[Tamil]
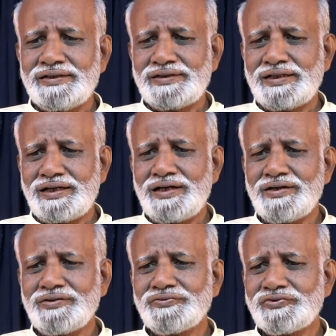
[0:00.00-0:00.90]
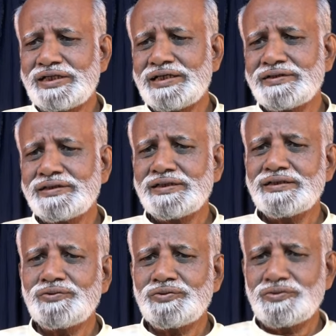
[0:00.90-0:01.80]
இந்த நாளும் சேர்ந்த
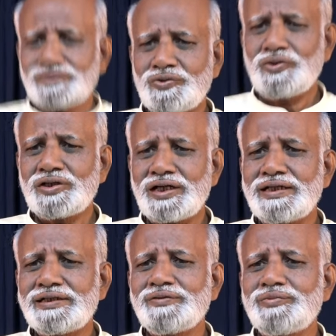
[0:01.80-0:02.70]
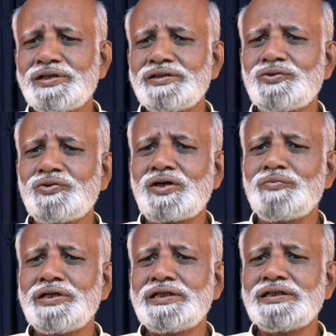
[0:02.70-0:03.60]
ஒரு டோட்டாலிட்டிக்கு பேர்
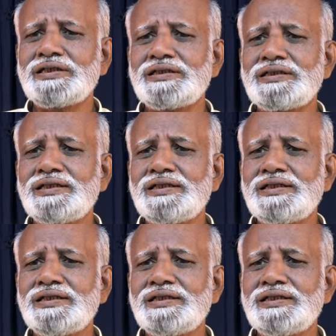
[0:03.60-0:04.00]
டோட்டல் மைண்டு